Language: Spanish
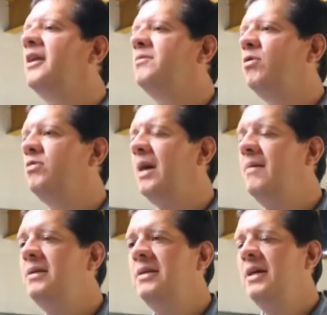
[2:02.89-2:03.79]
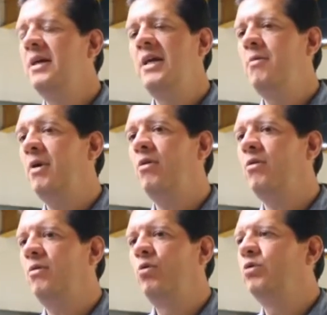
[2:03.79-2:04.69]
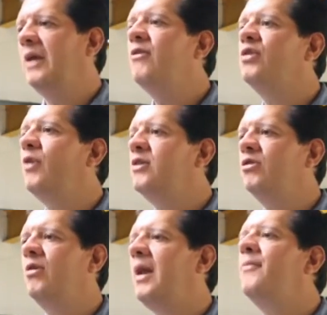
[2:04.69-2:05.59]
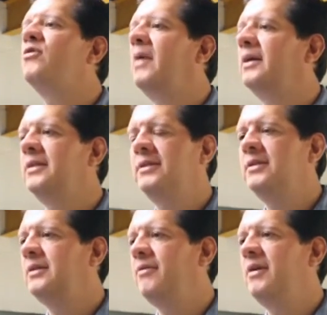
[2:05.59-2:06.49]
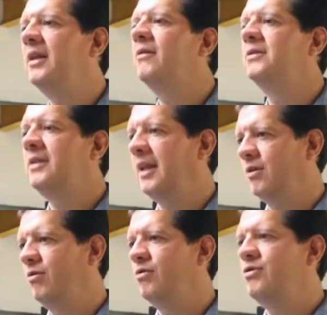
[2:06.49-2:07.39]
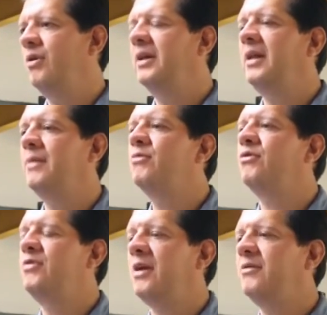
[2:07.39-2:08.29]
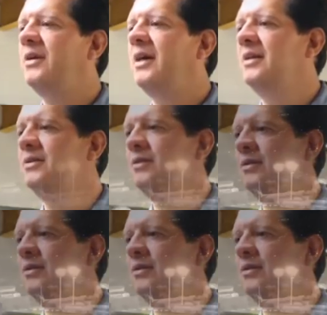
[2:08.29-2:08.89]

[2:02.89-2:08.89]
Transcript: responsables y bueno, juntando esfuerzos logramos más. Esa es a final de cuentas la conclusión que tenemos con Charros de Jalisco.